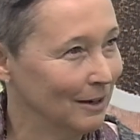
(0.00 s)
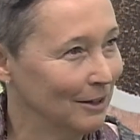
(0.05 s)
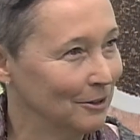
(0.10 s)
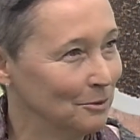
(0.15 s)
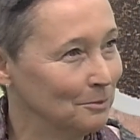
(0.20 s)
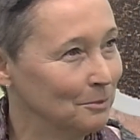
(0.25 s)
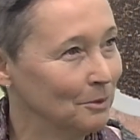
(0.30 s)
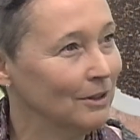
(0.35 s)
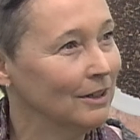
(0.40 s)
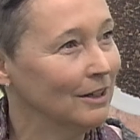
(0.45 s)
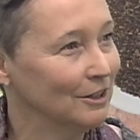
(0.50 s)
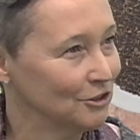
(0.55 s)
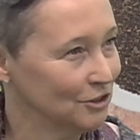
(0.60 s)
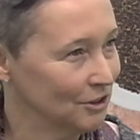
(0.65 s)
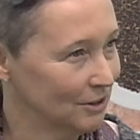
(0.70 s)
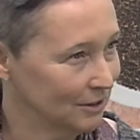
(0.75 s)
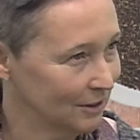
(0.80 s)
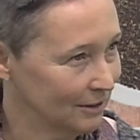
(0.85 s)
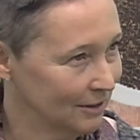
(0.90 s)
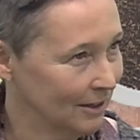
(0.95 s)
in mano poi la
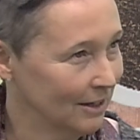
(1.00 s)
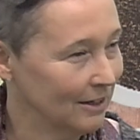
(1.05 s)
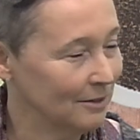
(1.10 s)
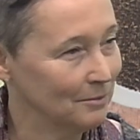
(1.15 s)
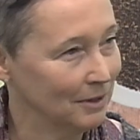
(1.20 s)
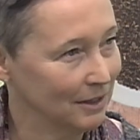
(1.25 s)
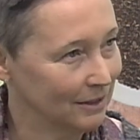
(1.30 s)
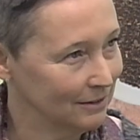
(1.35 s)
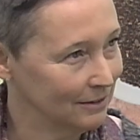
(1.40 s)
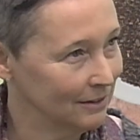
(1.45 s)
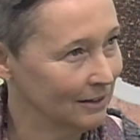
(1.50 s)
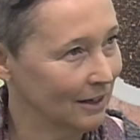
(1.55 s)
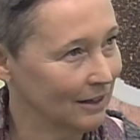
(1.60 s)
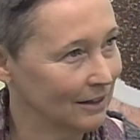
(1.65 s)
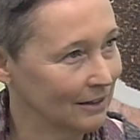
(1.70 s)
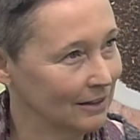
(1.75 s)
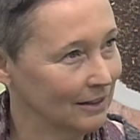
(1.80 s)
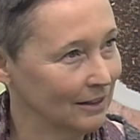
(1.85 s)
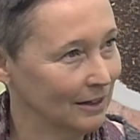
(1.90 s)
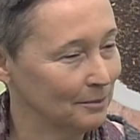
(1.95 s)
scelta degli alimenti e
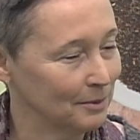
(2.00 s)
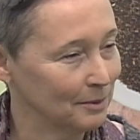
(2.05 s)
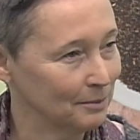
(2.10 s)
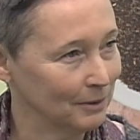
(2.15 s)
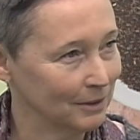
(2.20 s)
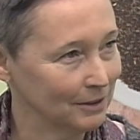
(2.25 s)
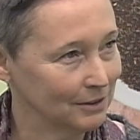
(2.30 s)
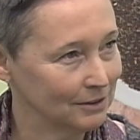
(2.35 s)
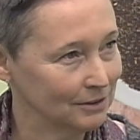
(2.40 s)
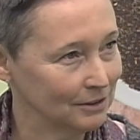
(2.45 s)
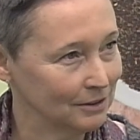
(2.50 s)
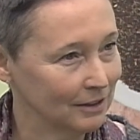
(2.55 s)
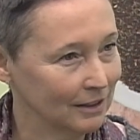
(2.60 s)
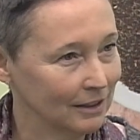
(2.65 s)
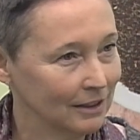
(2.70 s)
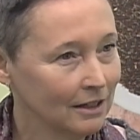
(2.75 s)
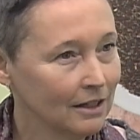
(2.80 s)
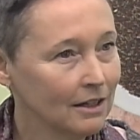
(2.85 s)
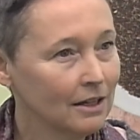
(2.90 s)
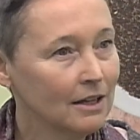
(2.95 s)
anche la preparazione
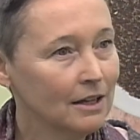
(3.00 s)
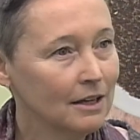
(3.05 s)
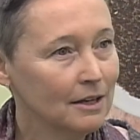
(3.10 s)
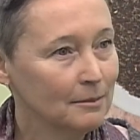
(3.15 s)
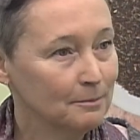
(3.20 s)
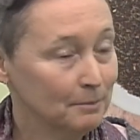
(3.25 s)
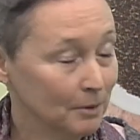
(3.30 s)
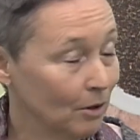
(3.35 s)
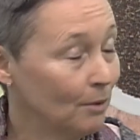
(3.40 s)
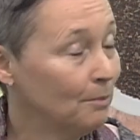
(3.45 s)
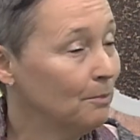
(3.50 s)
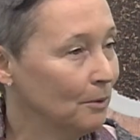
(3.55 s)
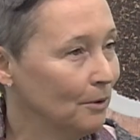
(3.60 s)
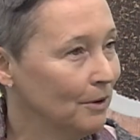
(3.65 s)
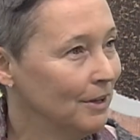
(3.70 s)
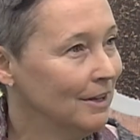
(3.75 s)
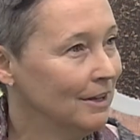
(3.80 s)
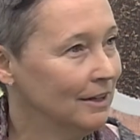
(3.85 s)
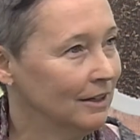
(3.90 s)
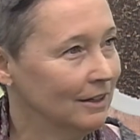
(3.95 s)
però
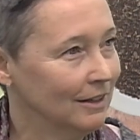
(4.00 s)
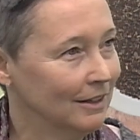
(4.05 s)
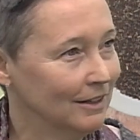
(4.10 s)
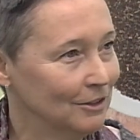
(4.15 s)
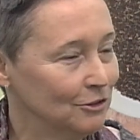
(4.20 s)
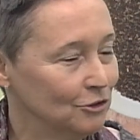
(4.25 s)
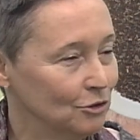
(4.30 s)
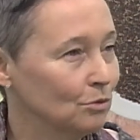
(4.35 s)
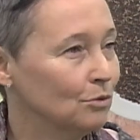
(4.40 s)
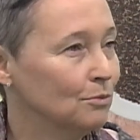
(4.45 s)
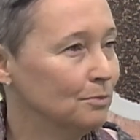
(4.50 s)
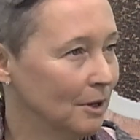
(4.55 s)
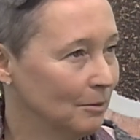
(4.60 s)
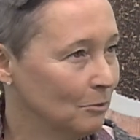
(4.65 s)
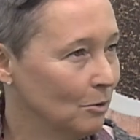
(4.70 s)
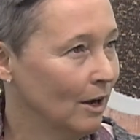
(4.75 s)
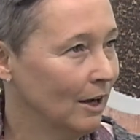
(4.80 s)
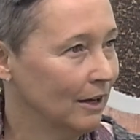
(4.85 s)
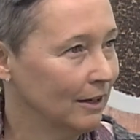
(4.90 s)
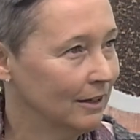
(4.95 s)
poi eh, ci
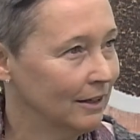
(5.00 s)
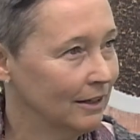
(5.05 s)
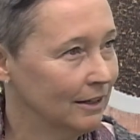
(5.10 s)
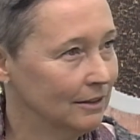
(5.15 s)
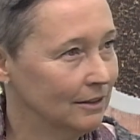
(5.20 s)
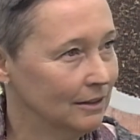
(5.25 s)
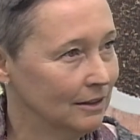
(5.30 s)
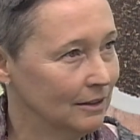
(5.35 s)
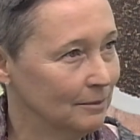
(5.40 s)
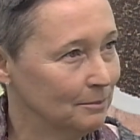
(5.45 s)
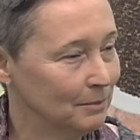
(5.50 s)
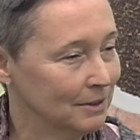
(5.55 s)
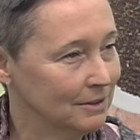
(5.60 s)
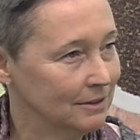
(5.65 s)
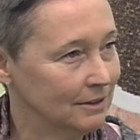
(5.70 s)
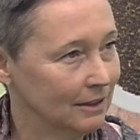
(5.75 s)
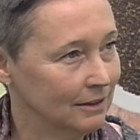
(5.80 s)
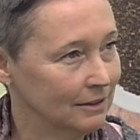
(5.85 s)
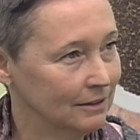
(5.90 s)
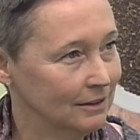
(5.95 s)
occupiamo anche di
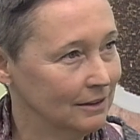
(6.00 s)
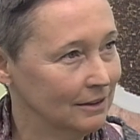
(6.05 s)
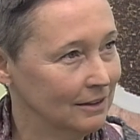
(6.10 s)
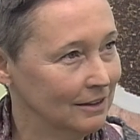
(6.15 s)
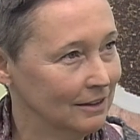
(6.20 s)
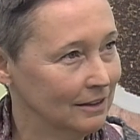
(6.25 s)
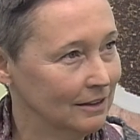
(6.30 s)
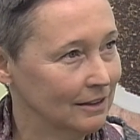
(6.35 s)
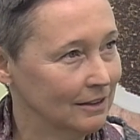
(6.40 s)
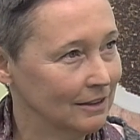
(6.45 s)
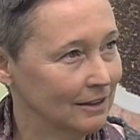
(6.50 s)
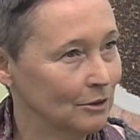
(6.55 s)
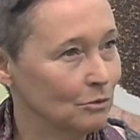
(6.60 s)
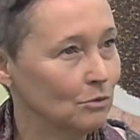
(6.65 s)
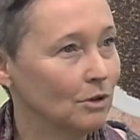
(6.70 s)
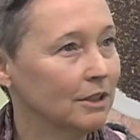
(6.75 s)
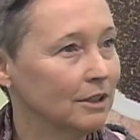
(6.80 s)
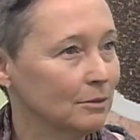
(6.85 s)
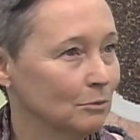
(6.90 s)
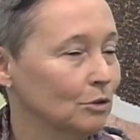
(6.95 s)
pazienti che in
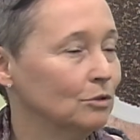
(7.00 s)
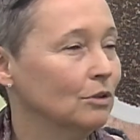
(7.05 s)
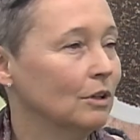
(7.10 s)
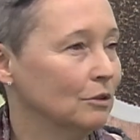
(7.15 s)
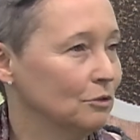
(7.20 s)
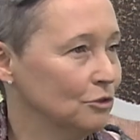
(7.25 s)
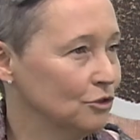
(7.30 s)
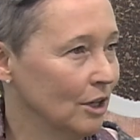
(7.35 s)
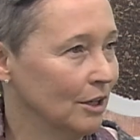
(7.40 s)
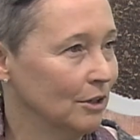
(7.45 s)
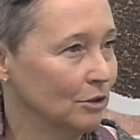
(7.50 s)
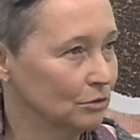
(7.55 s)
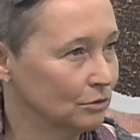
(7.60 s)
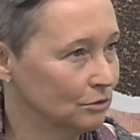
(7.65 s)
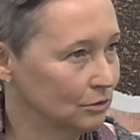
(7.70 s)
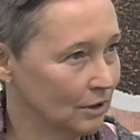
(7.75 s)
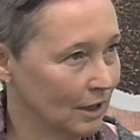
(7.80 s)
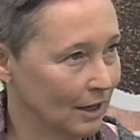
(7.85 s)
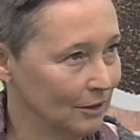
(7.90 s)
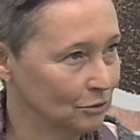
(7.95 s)
qualche modo hanno già
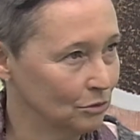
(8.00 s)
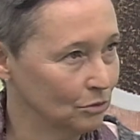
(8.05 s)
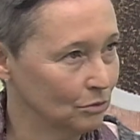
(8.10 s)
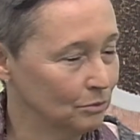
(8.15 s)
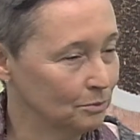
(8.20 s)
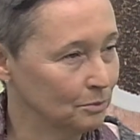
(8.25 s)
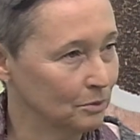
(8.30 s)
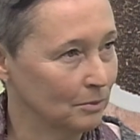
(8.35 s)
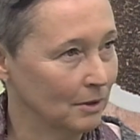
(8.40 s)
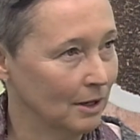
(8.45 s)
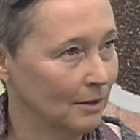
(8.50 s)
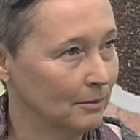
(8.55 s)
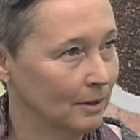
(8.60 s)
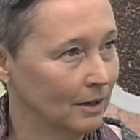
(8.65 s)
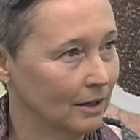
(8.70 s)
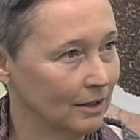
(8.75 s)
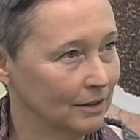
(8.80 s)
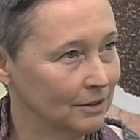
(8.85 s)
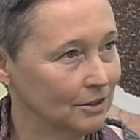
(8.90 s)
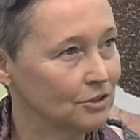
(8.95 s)
incontrato un
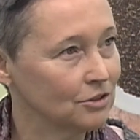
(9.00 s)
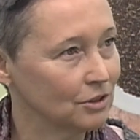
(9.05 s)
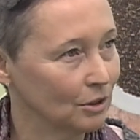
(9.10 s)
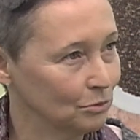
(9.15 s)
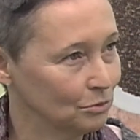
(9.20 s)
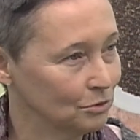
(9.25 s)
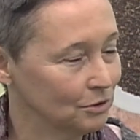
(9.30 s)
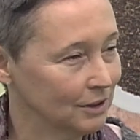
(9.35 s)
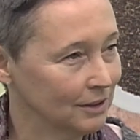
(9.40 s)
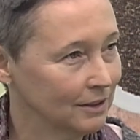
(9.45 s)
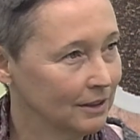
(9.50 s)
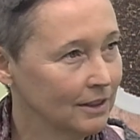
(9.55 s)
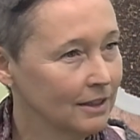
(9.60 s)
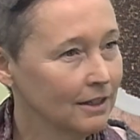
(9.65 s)
problema di salute